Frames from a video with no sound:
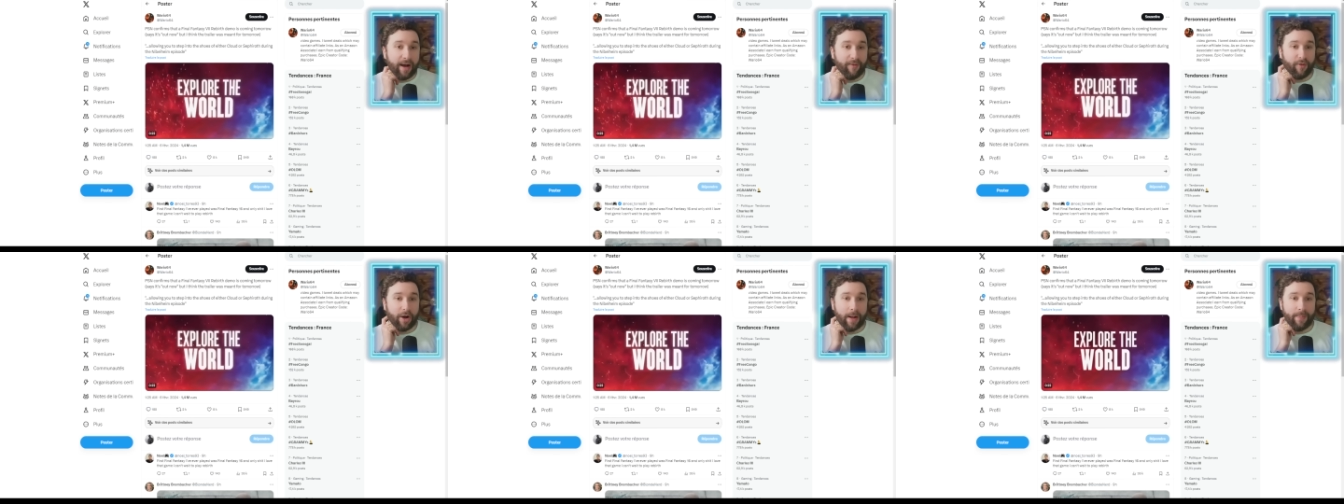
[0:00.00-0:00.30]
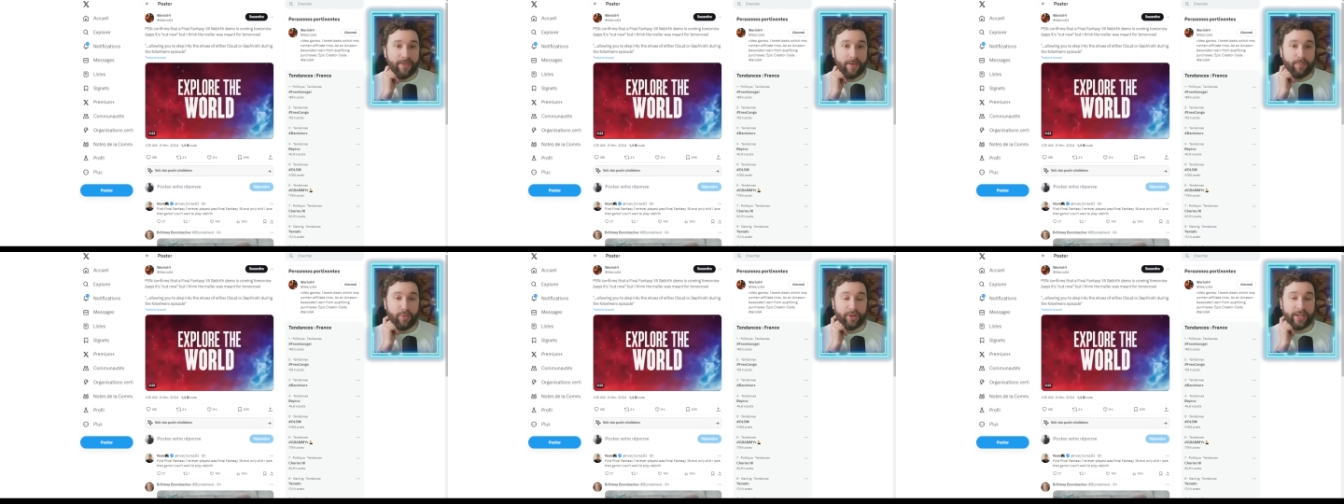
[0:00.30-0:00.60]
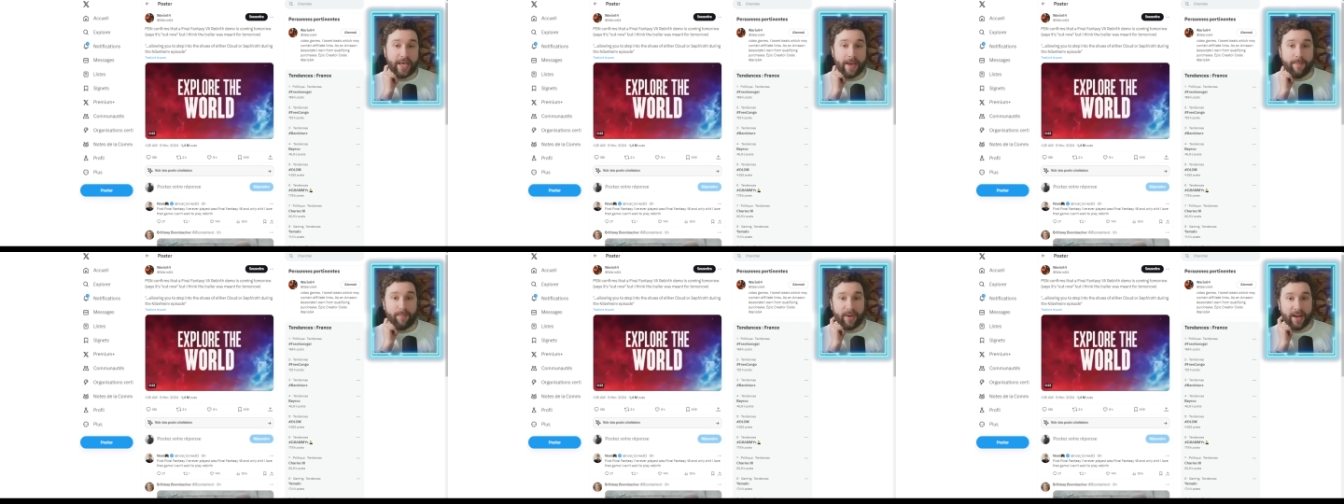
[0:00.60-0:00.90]
avoir un petit peu
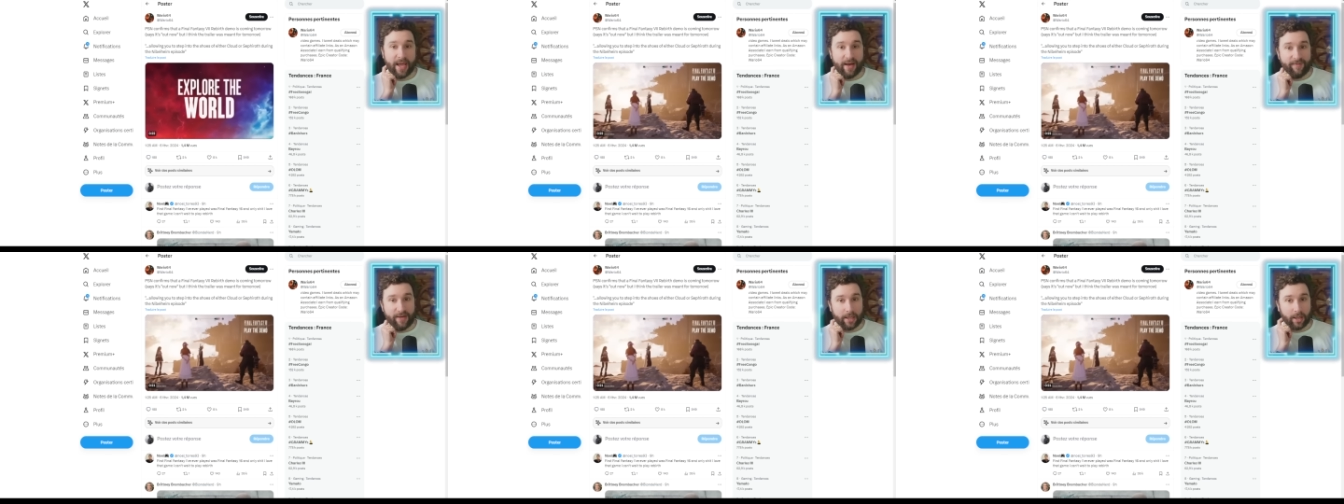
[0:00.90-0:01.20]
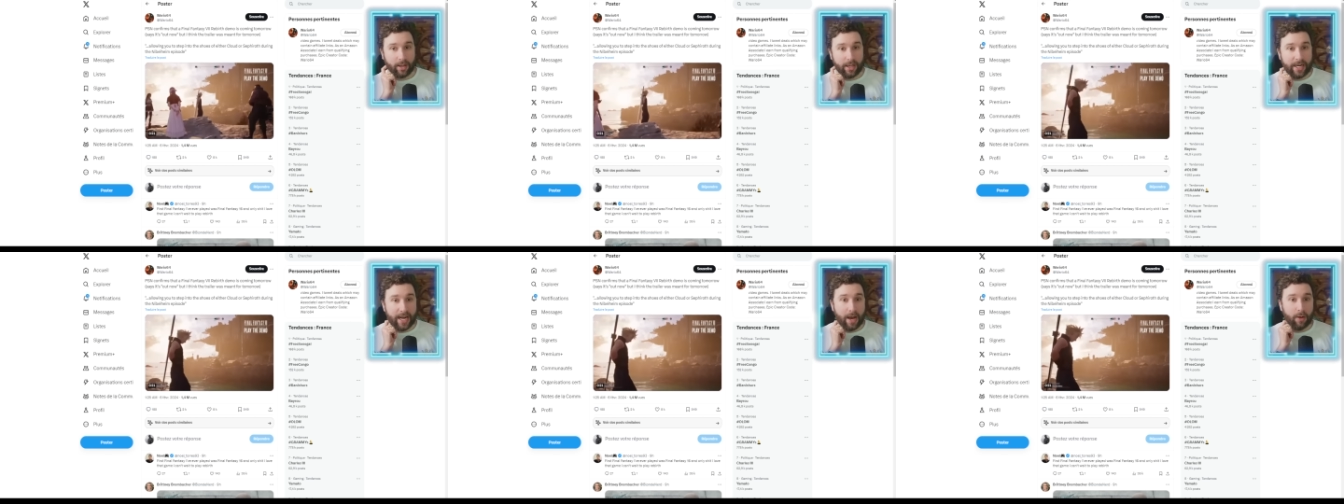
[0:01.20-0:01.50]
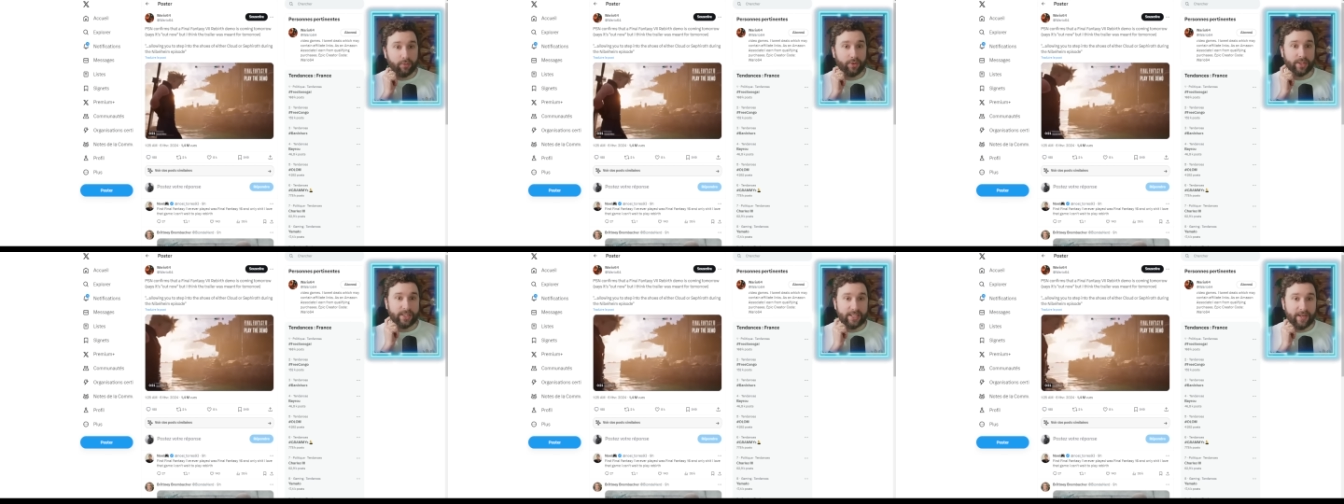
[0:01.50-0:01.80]
de gameplay avec
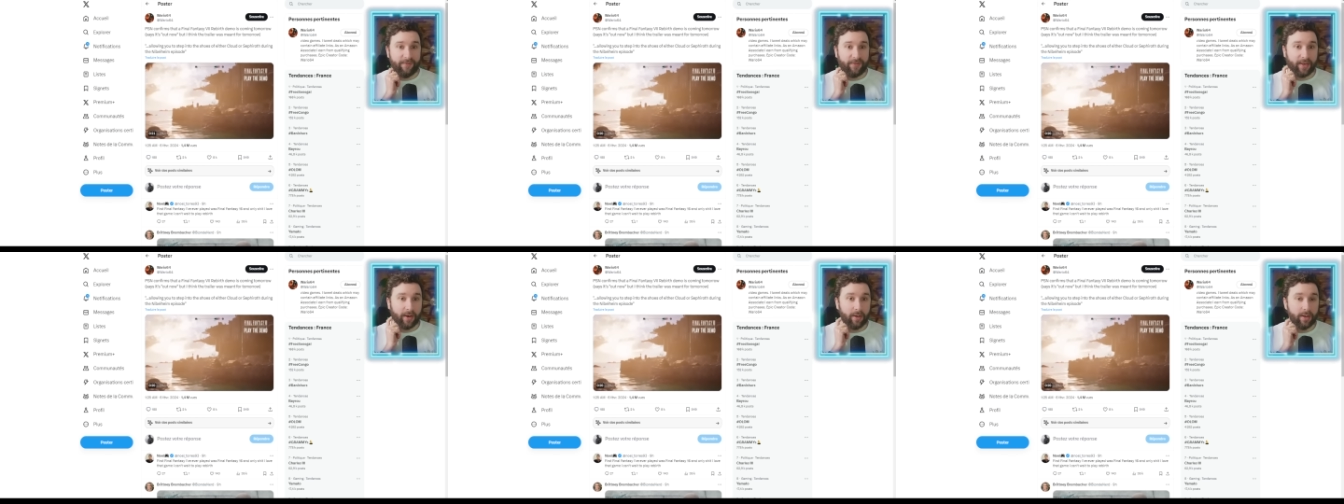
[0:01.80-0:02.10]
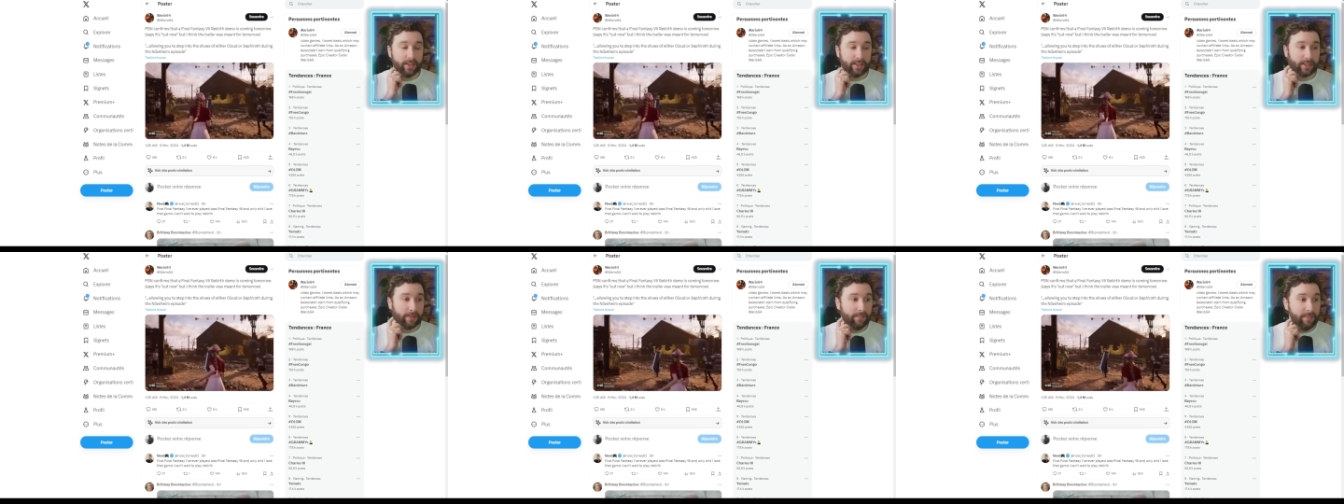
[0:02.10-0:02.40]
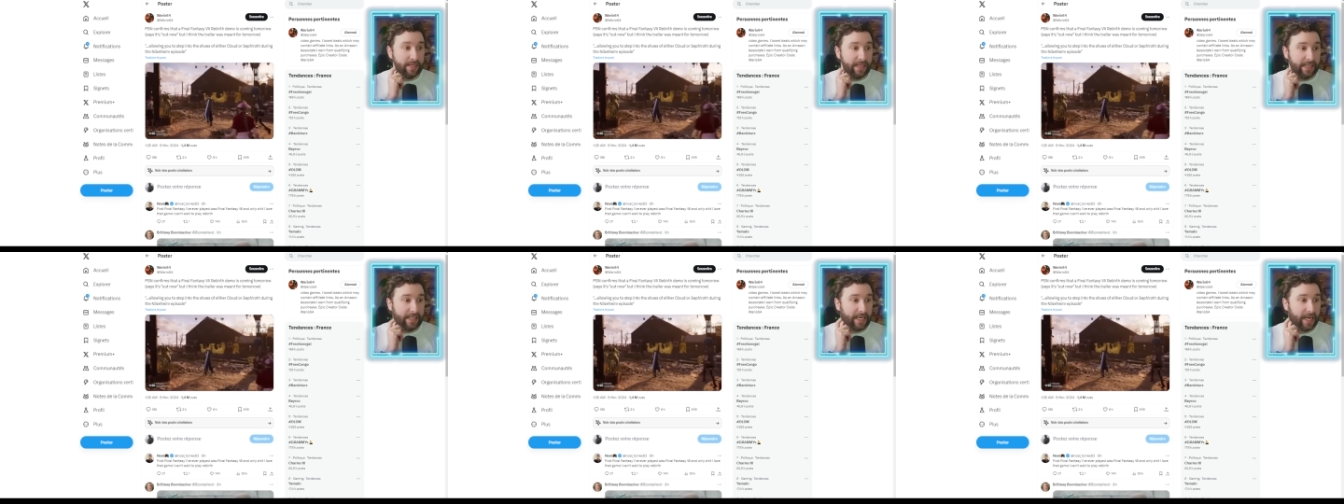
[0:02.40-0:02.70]
Cloud, Sephiroth,
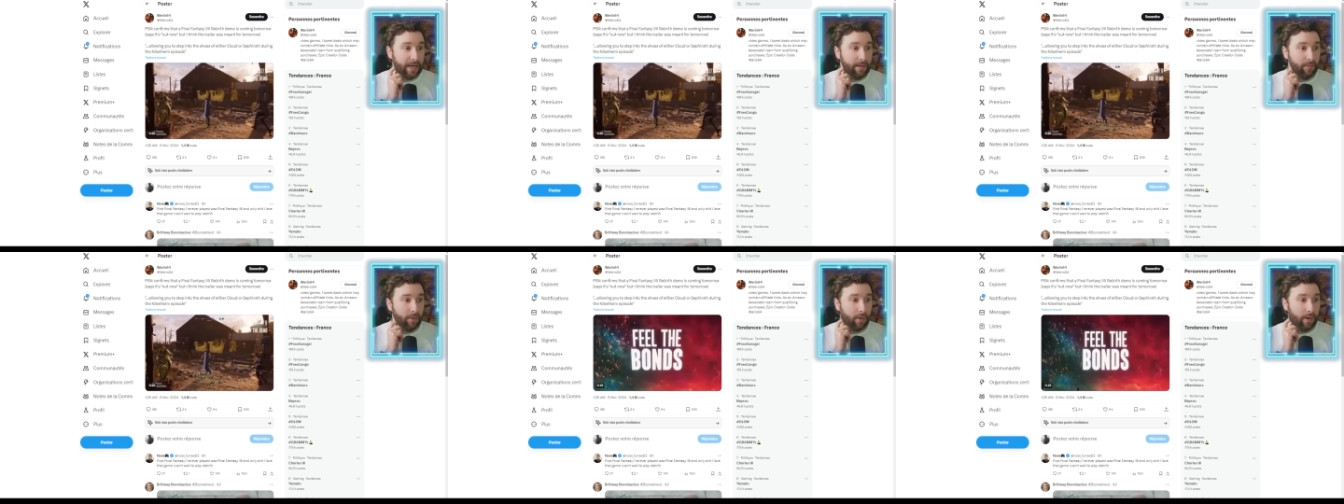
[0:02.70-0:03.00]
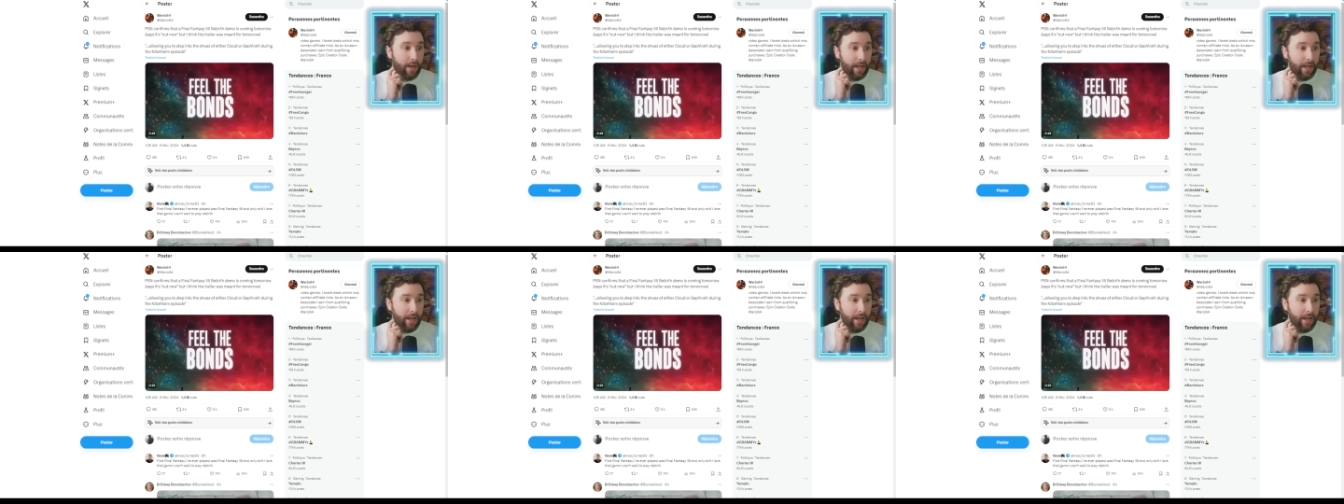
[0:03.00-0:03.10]
mais également,